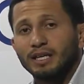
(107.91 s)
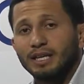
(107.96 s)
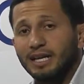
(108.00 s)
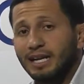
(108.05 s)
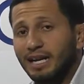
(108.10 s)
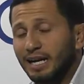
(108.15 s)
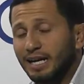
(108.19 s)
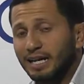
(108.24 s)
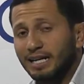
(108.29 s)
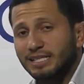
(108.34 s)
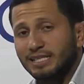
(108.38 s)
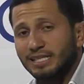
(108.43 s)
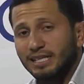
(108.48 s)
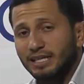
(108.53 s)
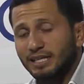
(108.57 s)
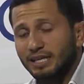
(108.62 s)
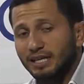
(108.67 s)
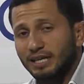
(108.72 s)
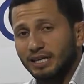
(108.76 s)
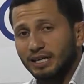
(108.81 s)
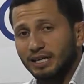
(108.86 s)
la
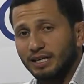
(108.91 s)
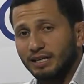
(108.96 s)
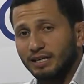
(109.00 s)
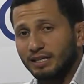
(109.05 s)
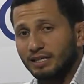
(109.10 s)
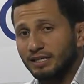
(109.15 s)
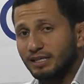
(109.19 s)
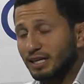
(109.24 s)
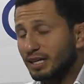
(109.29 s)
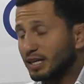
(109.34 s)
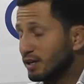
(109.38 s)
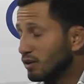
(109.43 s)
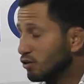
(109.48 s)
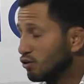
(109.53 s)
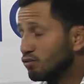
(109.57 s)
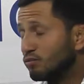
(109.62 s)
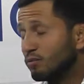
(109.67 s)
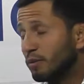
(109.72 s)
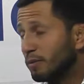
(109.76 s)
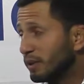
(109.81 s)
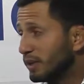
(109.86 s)
caseta de electricidad en
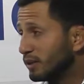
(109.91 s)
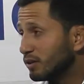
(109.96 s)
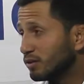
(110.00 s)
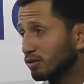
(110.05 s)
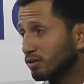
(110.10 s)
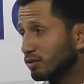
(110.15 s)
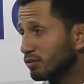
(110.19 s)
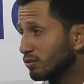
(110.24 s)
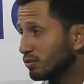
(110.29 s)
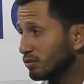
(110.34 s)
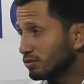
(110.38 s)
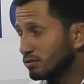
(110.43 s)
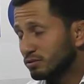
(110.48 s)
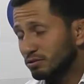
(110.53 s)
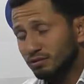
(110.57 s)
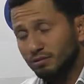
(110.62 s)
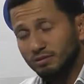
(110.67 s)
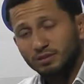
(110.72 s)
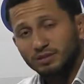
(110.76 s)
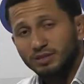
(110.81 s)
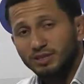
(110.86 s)
ningún momento
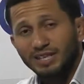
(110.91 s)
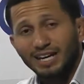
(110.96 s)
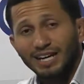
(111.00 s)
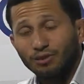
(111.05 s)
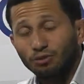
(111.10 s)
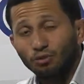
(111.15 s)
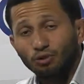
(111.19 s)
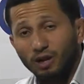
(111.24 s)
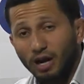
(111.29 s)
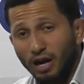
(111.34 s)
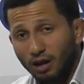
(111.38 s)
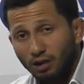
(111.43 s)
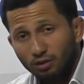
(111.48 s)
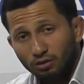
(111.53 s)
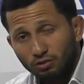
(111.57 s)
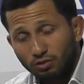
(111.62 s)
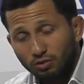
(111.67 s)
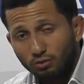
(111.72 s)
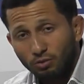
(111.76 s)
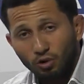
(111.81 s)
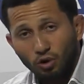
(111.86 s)
se ha
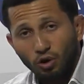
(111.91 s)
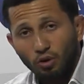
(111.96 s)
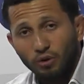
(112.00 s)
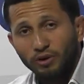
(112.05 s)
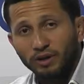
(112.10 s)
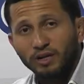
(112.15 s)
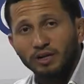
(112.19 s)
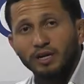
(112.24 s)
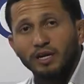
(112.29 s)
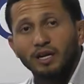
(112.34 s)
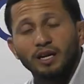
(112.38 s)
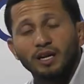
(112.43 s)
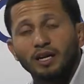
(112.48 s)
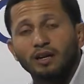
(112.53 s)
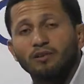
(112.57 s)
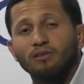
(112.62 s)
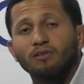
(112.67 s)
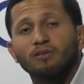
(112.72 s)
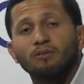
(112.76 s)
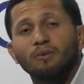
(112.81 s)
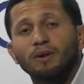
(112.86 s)
tocado como obra, en
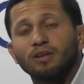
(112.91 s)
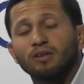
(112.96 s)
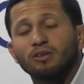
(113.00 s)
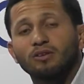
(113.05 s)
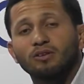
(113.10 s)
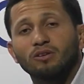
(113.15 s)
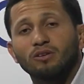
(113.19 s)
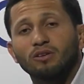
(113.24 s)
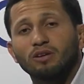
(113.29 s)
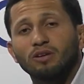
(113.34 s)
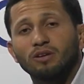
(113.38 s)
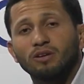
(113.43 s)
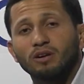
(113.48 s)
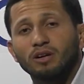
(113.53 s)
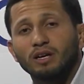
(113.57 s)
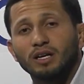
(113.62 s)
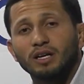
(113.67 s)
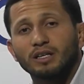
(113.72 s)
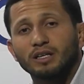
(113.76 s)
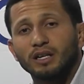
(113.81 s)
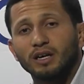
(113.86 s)
ningún momento
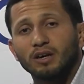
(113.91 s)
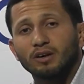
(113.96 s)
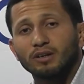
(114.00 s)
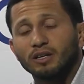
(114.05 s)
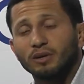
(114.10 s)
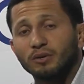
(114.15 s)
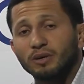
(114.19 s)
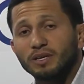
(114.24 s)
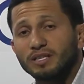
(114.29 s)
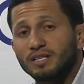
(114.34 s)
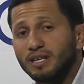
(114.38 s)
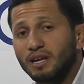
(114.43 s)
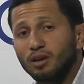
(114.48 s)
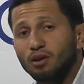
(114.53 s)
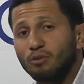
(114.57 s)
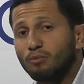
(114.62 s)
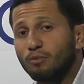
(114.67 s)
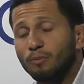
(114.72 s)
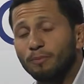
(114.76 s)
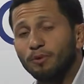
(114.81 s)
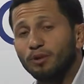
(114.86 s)
ha estado establecida
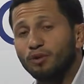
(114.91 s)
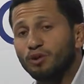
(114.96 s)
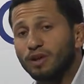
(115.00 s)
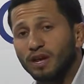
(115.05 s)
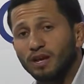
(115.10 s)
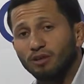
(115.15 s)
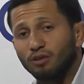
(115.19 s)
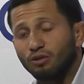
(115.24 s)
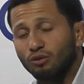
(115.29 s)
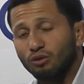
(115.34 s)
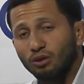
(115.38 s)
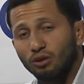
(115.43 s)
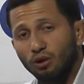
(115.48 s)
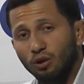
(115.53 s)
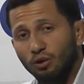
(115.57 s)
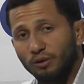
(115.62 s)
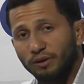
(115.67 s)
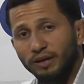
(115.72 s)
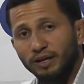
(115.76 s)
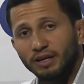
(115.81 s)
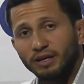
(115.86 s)
como proyecto de
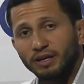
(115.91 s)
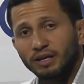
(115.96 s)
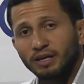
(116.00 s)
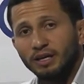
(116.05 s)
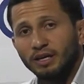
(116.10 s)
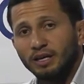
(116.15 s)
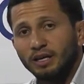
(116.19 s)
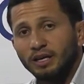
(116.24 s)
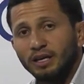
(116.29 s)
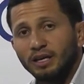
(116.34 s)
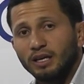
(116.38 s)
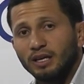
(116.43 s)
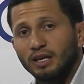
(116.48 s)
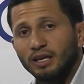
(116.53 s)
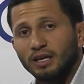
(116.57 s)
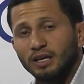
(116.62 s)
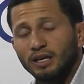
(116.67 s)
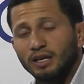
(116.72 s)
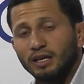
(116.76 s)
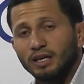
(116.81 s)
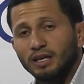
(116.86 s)
obra.
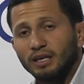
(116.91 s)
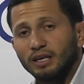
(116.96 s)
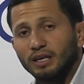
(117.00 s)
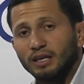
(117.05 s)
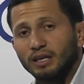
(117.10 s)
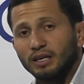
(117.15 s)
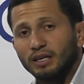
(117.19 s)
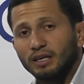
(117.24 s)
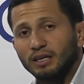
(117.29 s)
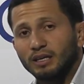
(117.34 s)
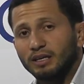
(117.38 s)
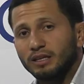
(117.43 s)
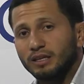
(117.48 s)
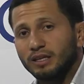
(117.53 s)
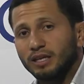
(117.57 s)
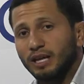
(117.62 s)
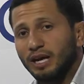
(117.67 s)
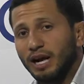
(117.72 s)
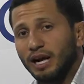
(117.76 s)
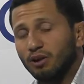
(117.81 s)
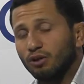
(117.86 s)
Eh,
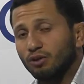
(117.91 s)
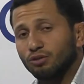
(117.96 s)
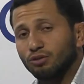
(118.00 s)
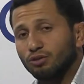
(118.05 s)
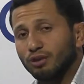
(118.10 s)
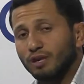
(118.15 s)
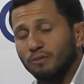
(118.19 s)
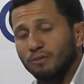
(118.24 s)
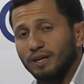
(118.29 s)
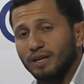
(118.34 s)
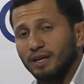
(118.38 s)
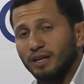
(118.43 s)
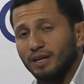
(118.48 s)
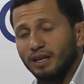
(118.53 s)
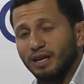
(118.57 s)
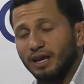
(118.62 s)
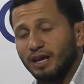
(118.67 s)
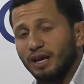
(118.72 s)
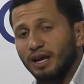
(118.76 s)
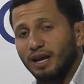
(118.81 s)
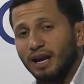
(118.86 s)
es algo totalmente
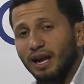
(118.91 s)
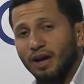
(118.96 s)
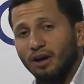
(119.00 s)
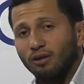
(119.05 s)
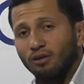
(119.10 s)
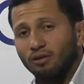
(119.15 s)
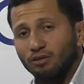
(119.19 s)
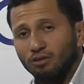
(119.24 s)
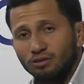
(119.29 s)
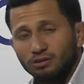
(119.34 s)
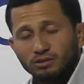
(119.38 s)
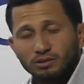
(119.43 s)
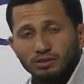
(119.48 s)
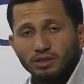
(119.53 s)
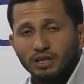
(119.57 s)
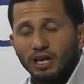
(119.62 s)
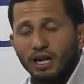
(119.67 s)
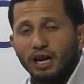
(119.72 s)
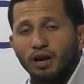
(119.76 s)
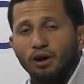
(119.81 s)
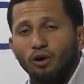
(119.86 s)
aislado
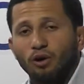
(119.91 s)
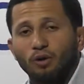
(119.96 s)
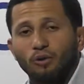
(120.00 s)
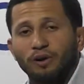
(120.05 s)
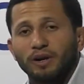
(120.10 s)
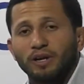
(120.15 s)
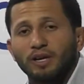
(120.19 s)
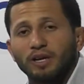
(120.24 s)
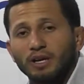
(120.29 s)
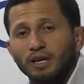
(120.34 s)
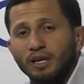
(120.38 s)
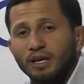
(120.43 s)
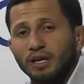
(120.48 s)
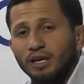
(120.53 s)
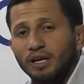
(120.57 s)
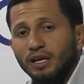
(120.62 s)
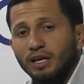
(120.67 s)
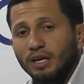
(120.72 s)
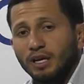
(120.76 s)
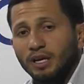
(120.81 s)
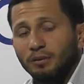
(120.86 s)
de la obra.
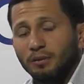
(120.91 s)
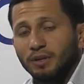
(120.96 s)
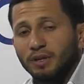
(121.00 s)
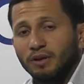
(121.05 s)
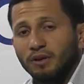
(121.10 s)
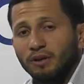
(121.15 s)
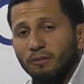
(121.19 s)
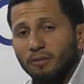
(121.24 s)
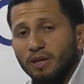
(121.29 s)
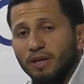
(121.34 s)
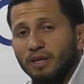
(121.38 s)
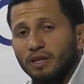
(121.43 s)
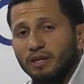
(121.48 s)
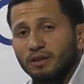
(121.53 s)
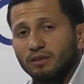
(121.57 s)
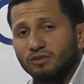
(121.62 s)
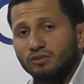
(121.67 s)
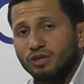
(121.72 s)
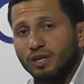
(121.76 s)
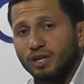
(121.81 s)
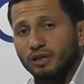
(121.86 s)
Lamentablemente
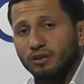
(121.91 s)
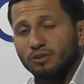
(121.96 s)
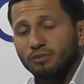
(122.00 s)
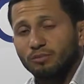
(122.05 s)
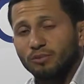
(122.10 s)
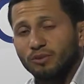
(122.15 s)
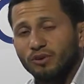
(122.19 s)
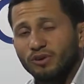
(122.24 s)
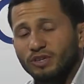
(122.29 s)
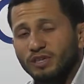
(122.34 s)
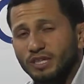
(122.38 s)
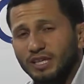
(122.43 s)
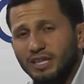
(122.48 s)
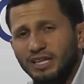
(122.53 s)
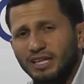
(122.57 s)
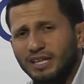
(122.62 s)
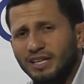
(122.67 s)
no sé, no puedo decir